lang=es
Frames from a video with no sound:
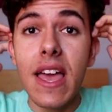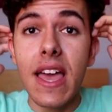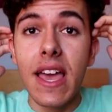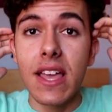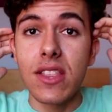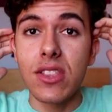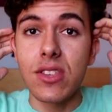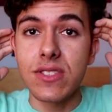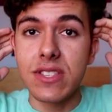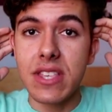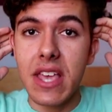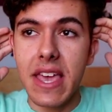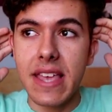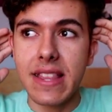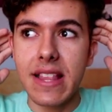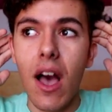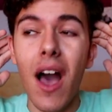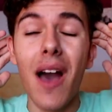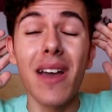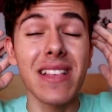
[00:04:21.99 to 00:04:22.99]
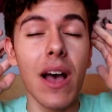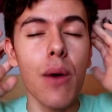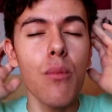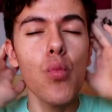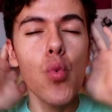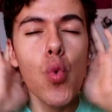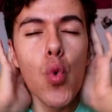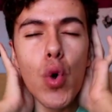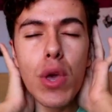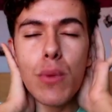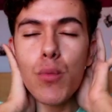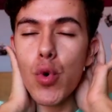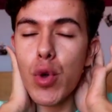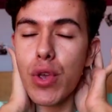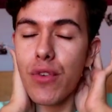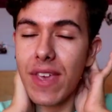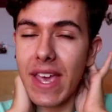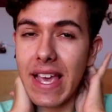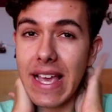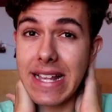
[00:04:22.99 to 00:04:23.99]
entonces está, está muy
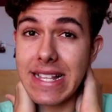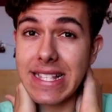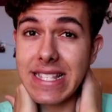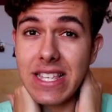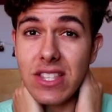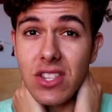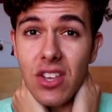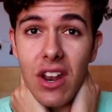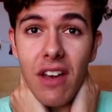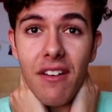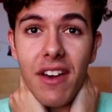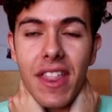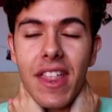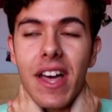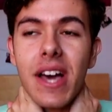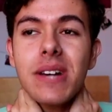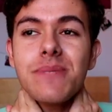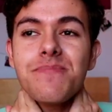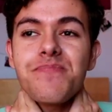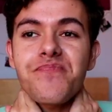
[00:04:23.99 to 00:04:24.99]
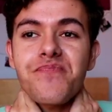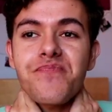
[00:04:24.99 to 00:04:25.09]
muy bien el sitio, la verdad.